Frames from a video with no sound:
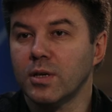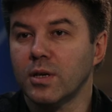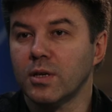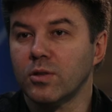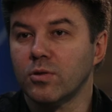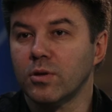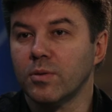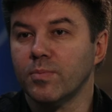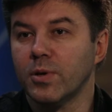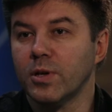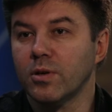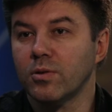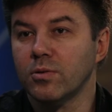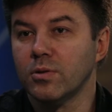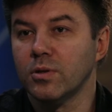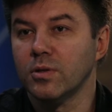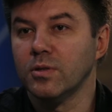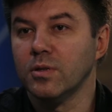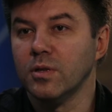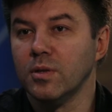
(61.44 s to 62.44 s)
которые
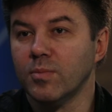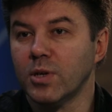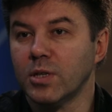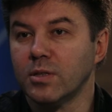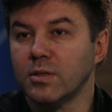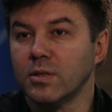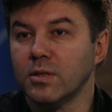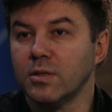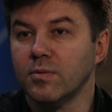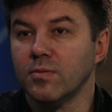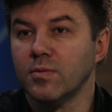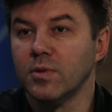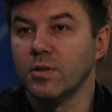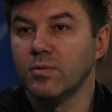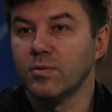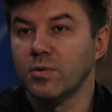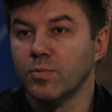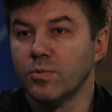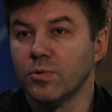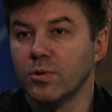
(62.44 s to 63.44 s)
приходят заниматься этим видом
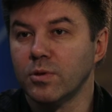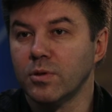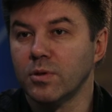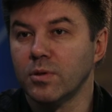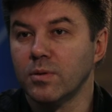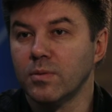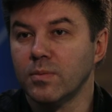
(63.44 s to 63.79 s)
спорта?